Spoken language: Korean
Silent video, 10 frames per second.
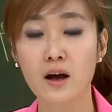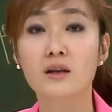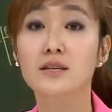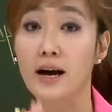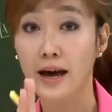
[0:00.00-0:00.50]

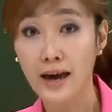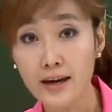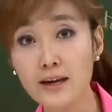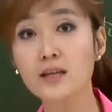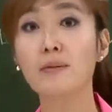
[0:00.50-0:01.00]
자,
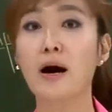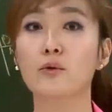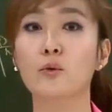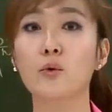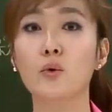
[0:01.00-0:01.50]
해겔이
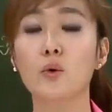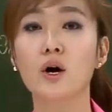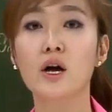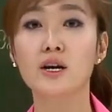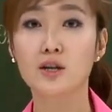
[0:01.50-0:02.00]
바로
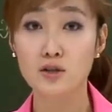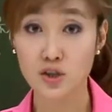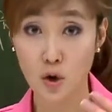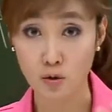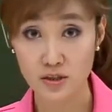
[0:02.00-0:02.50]
그런
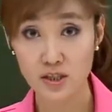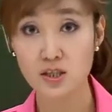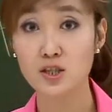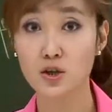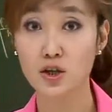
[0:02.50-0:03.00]

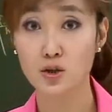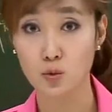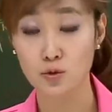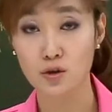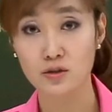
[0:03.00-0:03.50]
정신적인
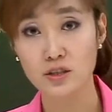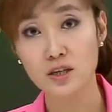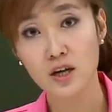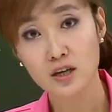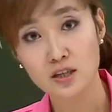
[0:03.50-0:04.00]
요소를
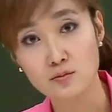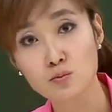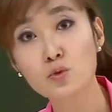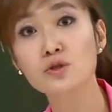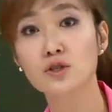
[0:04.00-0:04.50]

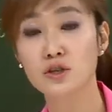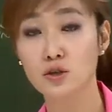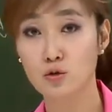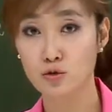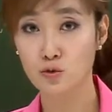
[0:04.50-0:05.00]

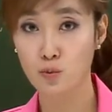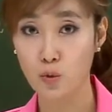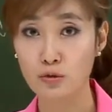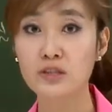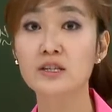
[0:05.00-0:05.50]
근본적인 것으로
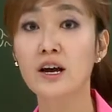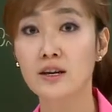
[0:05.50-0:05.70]
보는